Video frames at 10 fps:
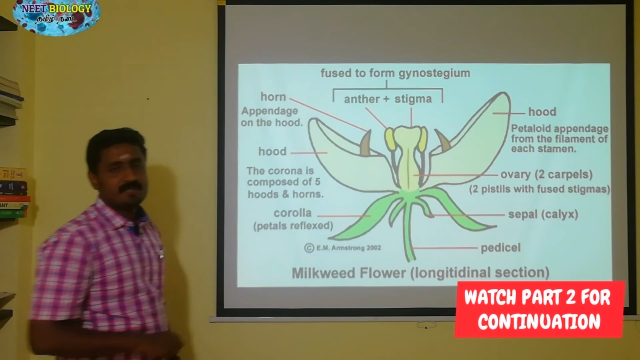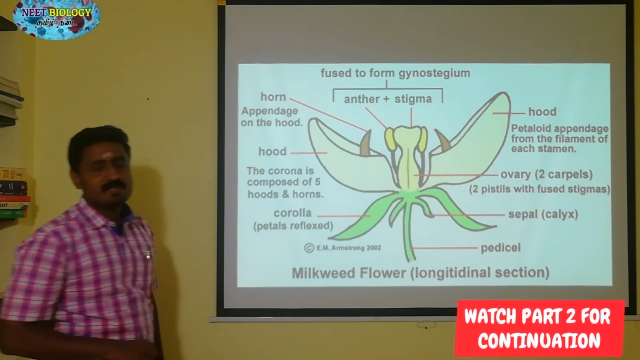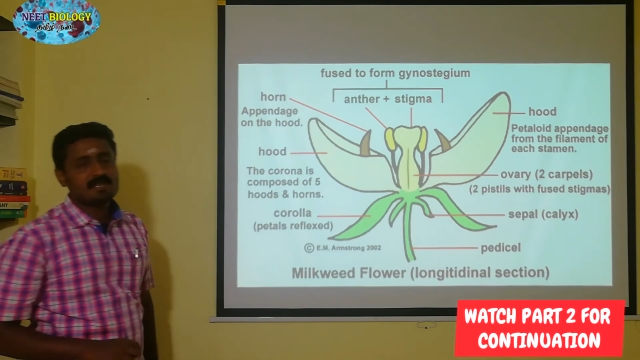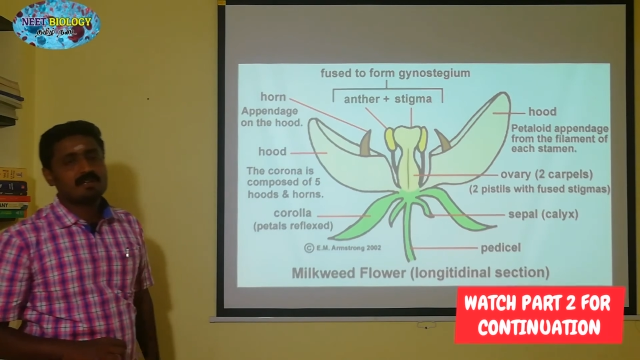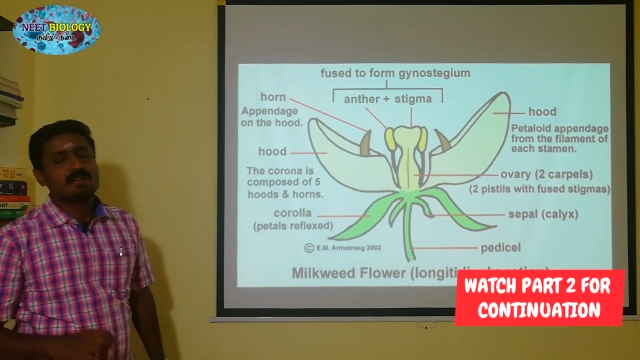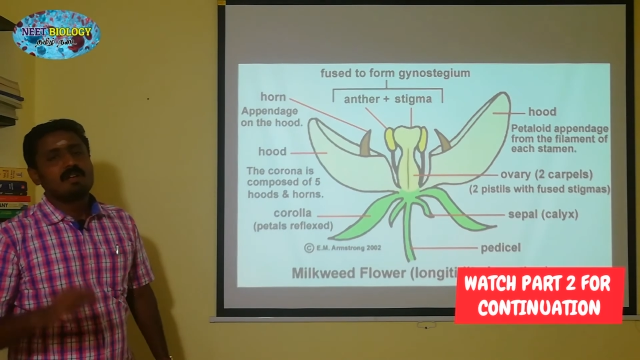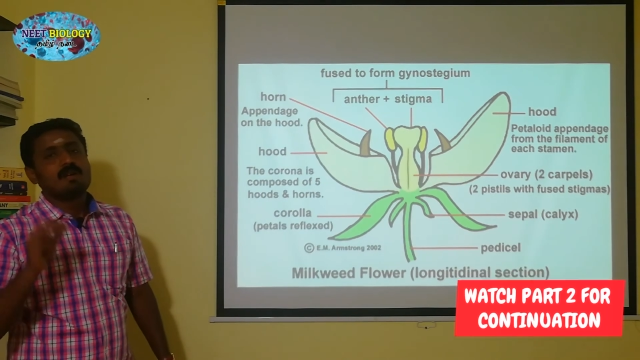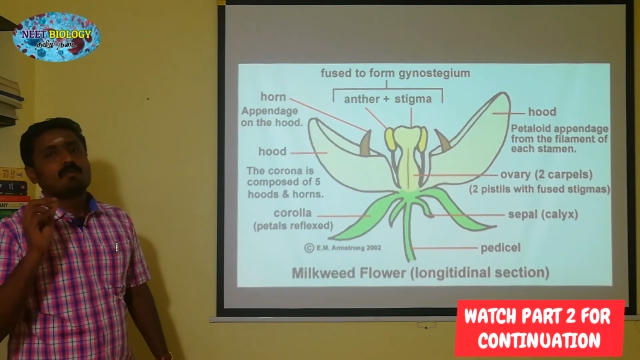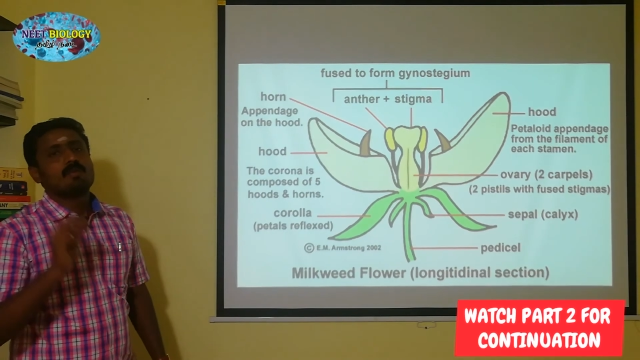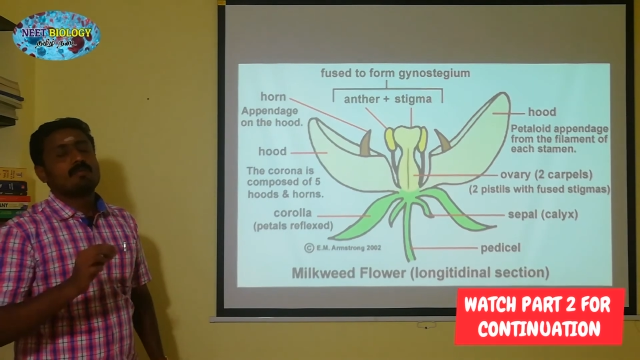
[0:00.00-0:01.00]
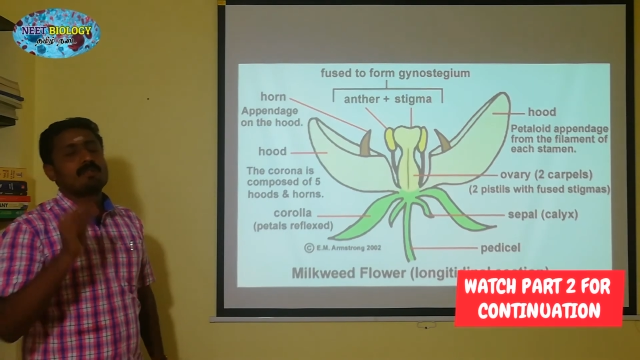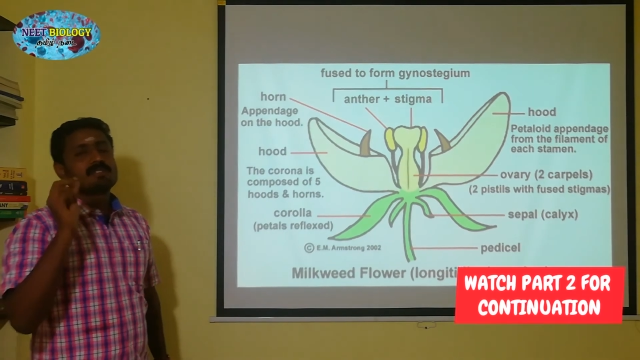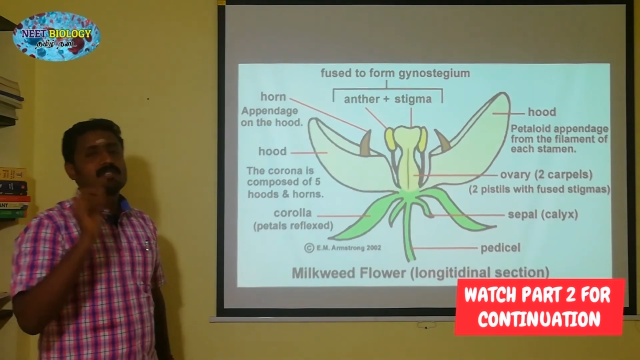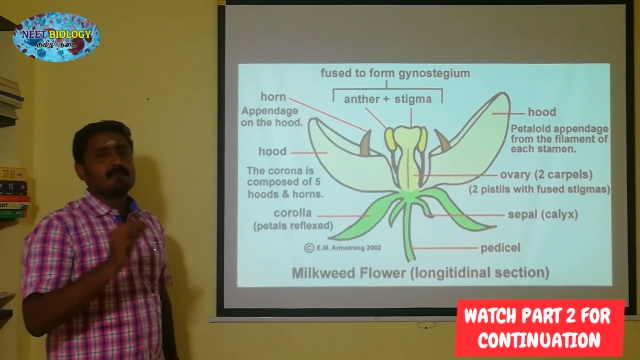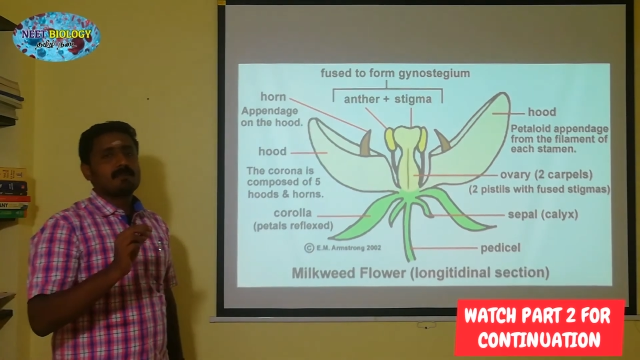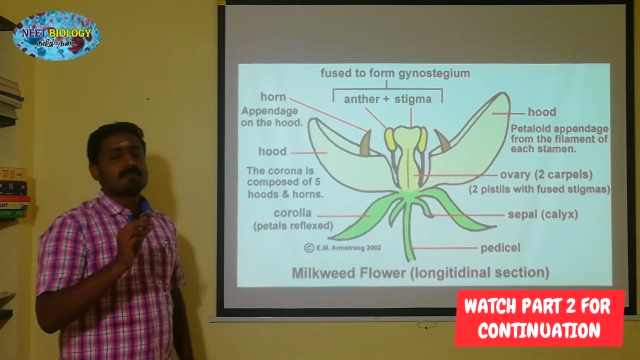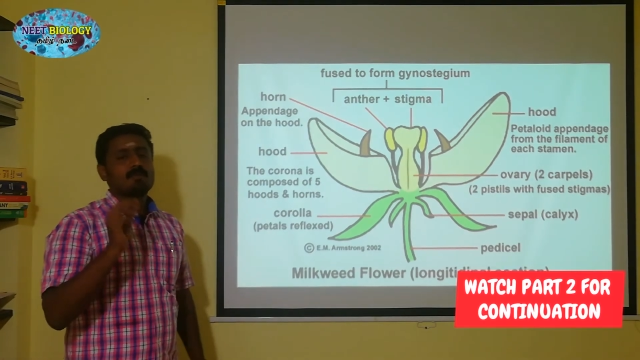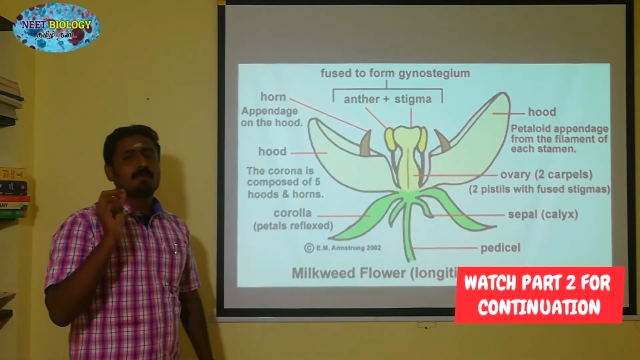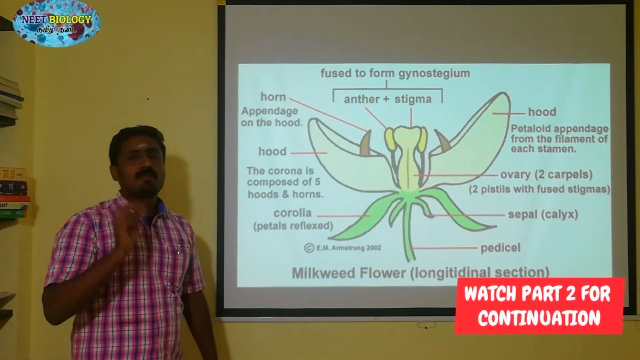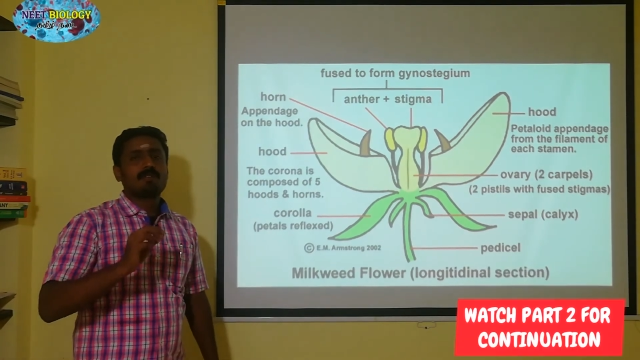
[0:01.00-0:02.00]
சரியா ஒவ்வொரு ஸ்டேமனும்
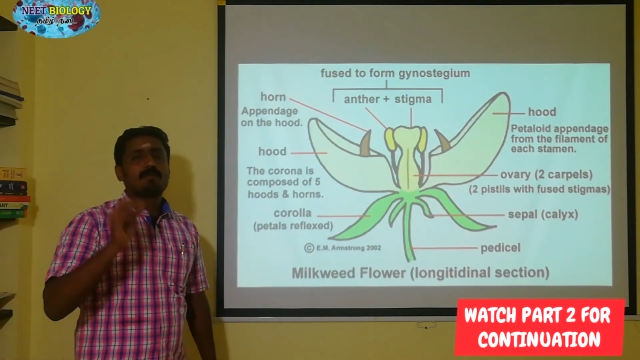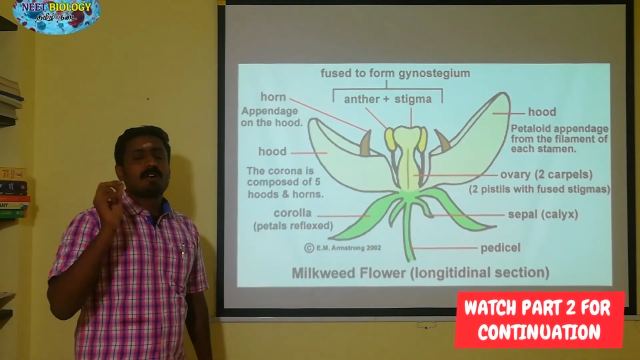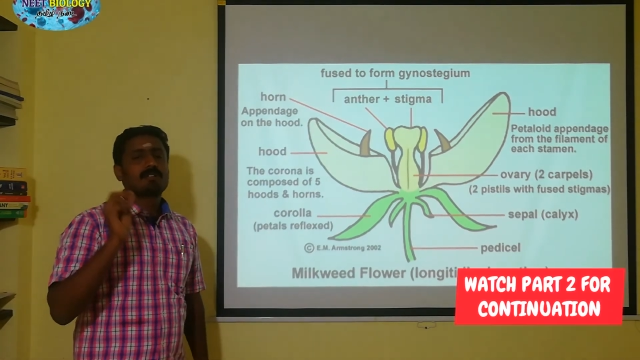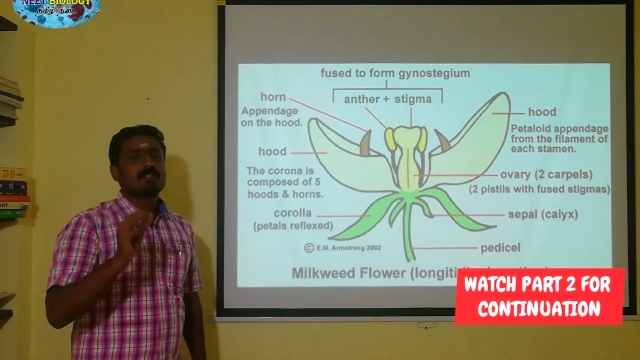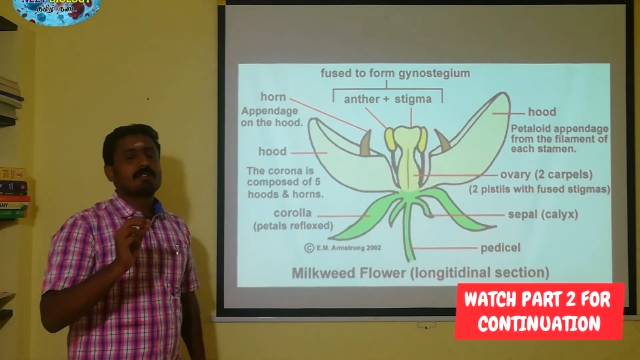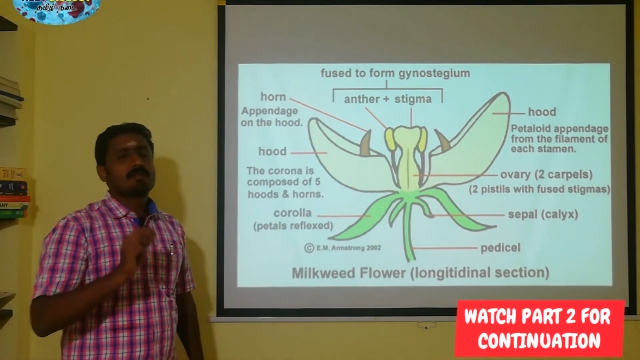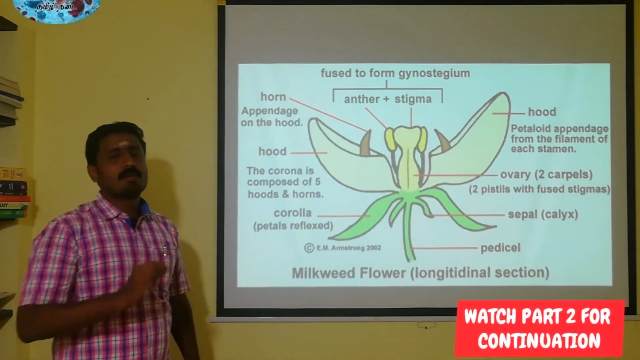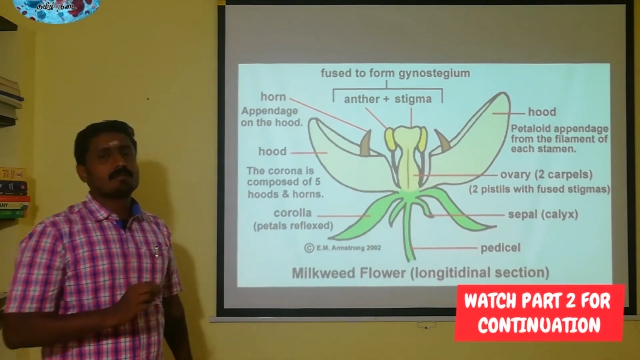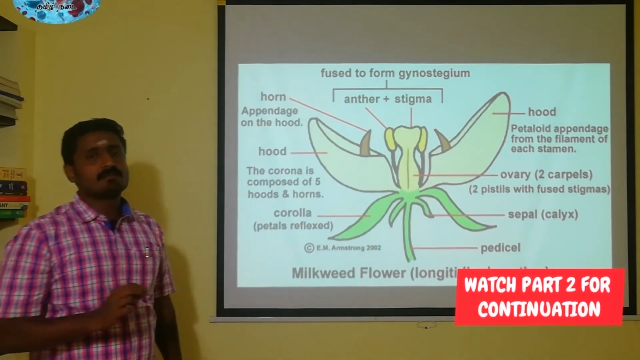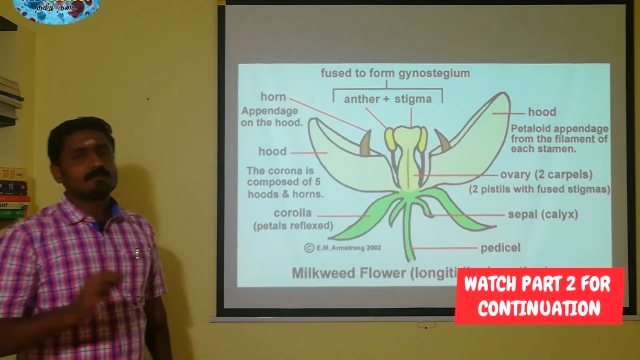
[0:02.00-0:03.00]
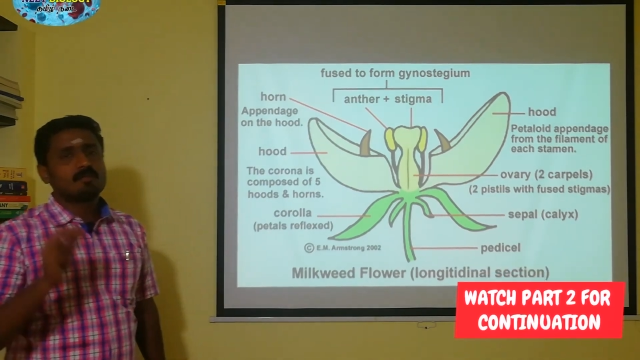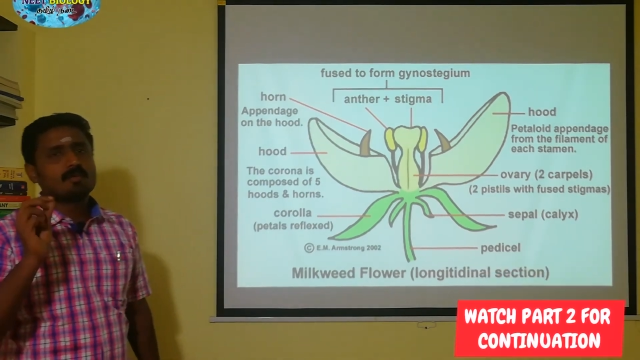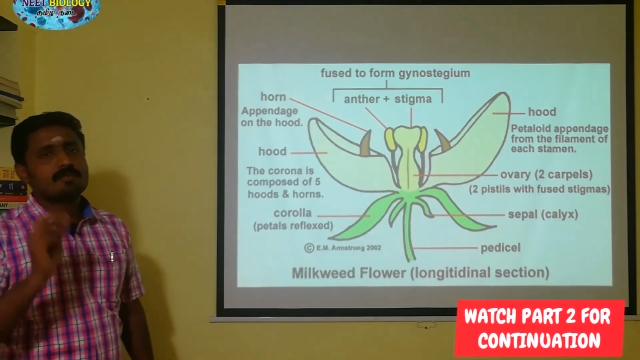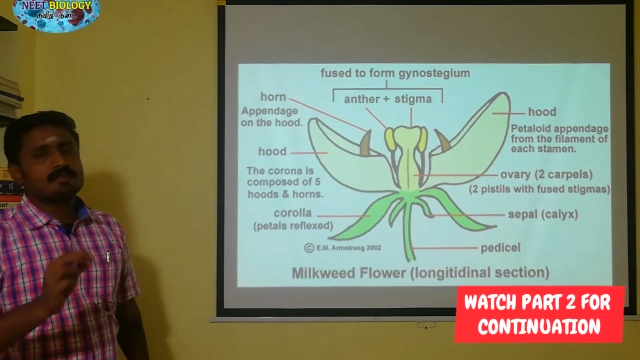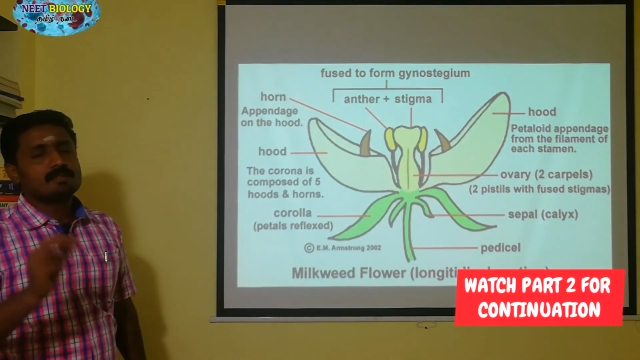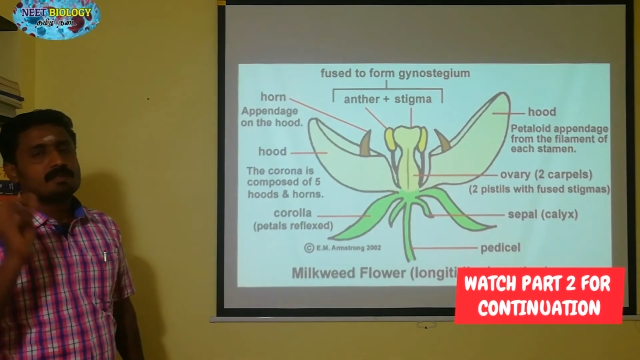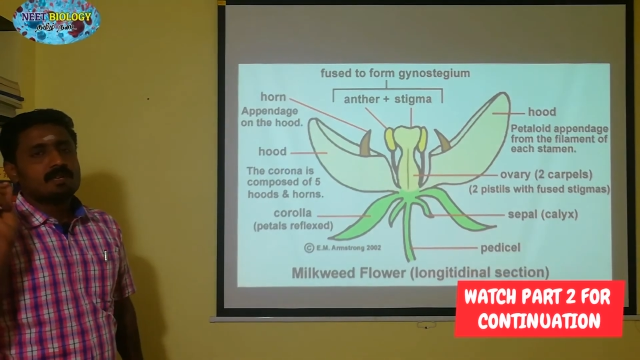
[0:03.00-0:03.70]
ஒவ்வொரு மகரந்தத்துகளும் ஒவ்வொரு